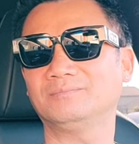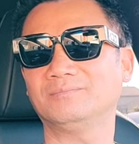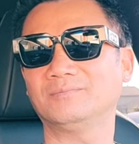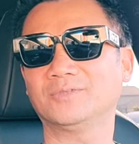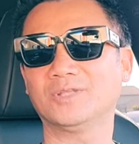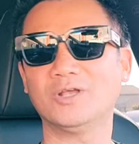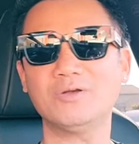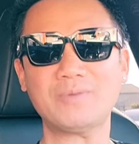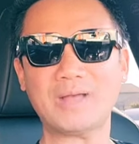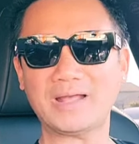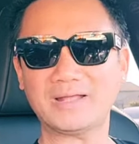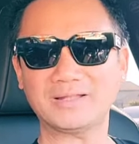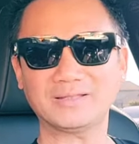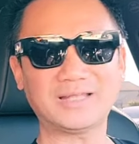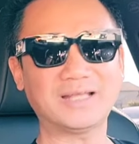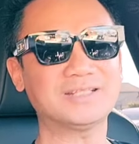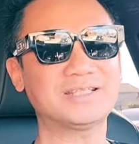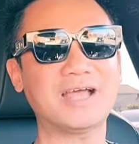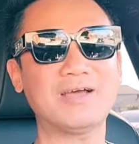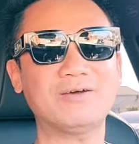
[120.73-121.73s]
đúng không ạ
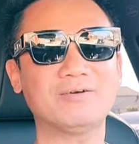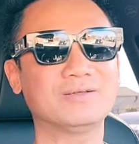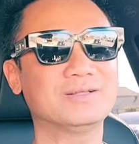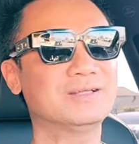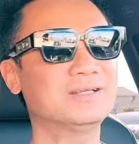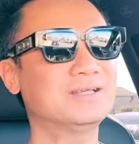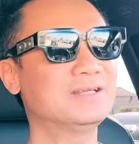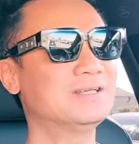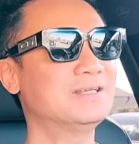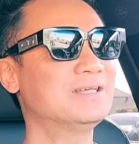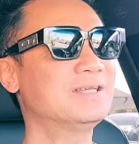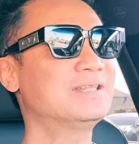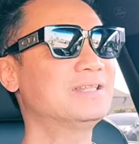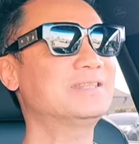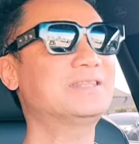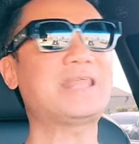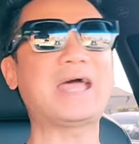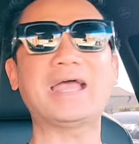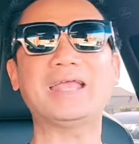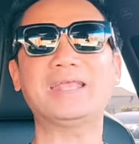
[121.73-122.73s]
tại sao
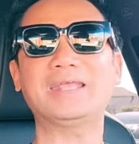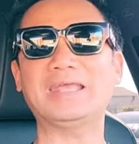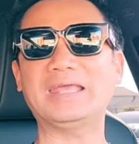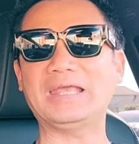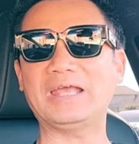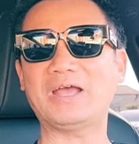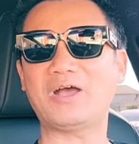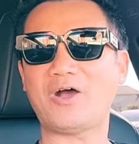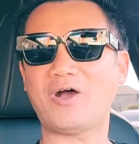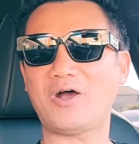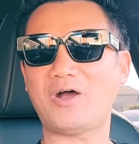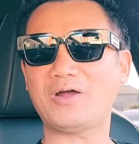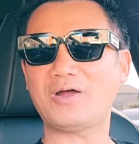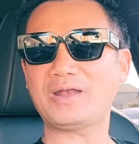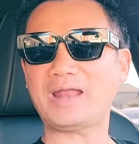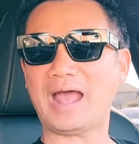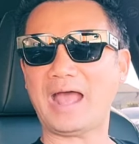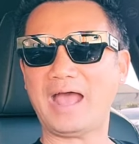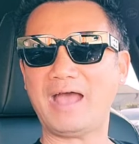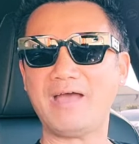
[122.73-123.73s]
tại vì họ
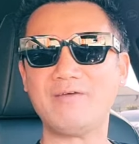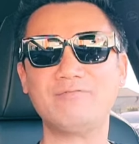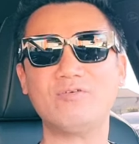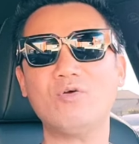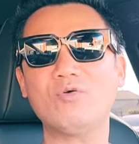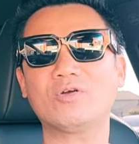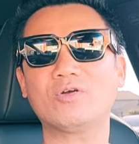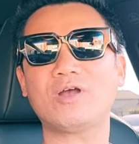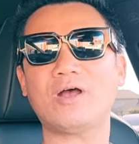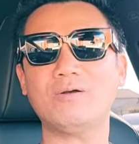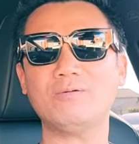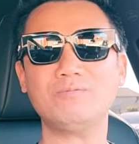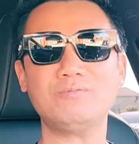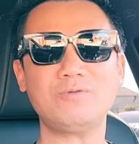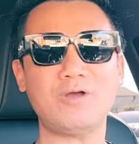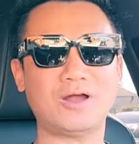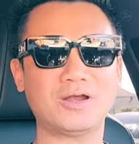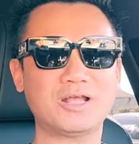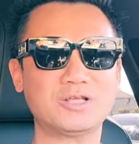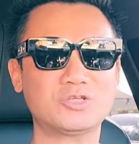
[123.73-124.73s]
đã vu khống
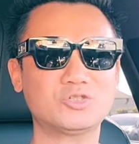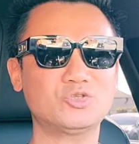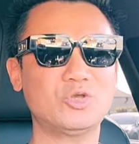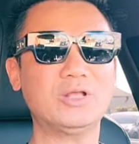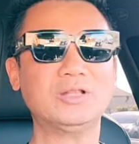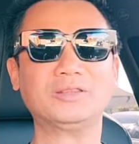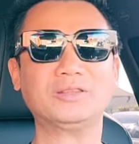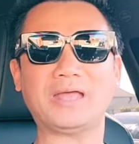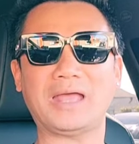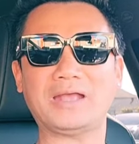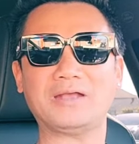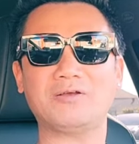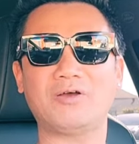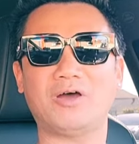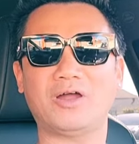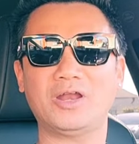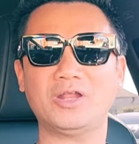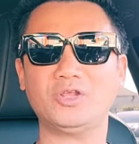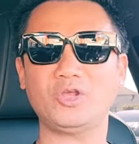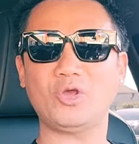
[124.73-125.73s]
họ đã xuyên tạc
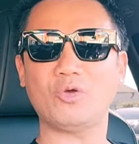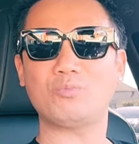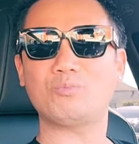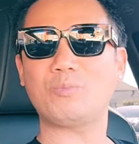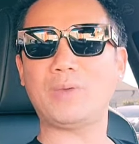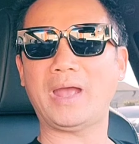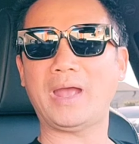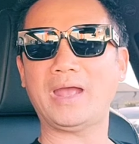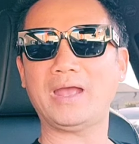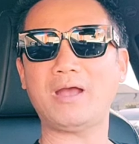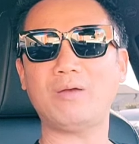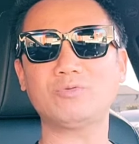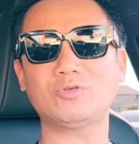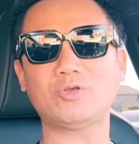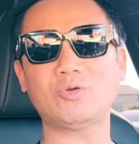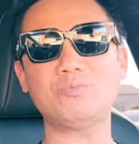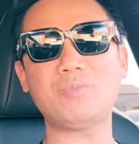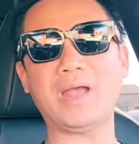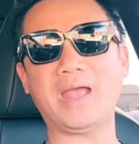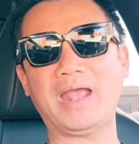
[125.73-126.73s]
họ đã nhục mạ ông
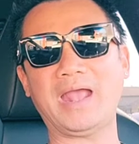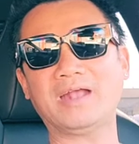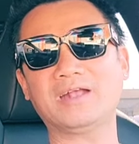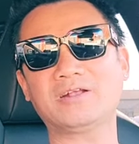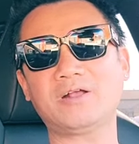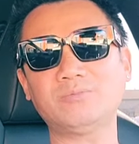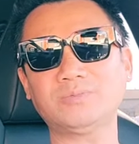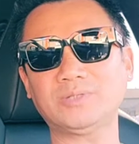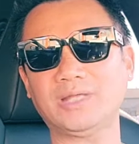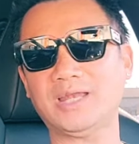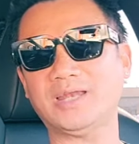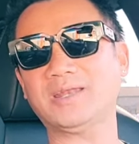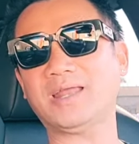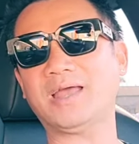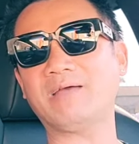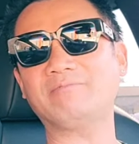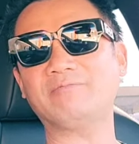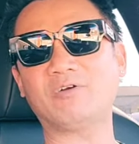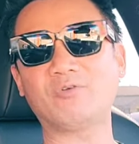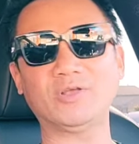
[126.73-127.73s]
Dũng bà Hằng công ty Đà
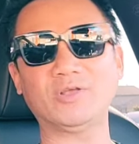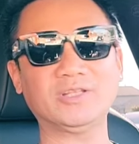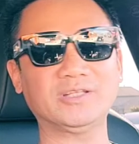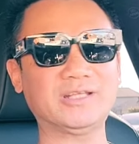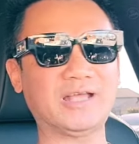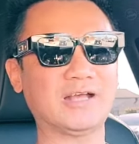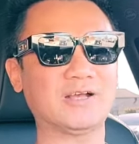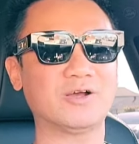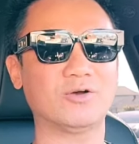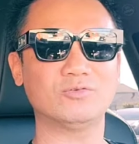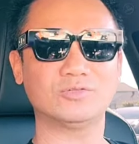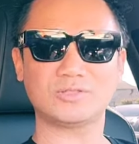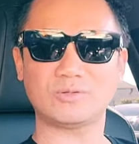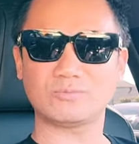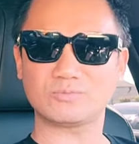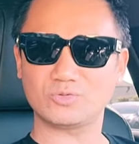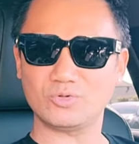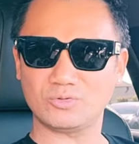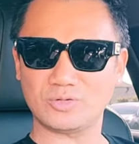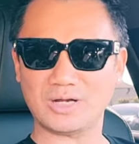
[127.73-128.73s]
Nam và quỹ từ Hằng Hữu
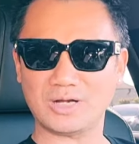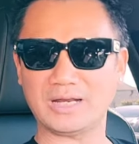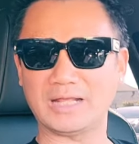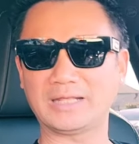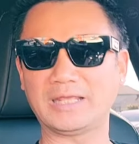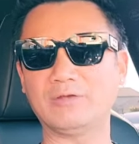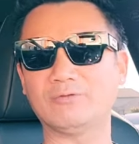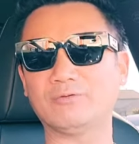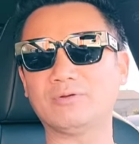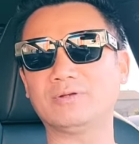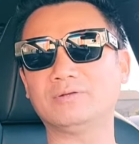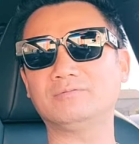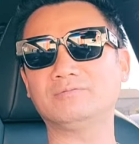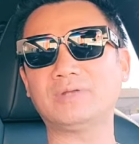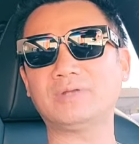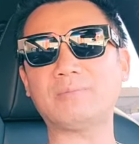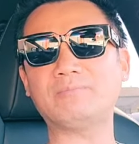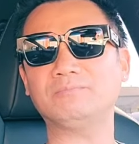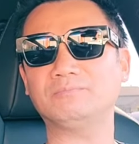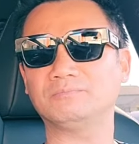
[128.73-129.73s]
trong suốt rất là nhiều
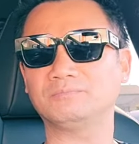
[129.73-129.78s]
năm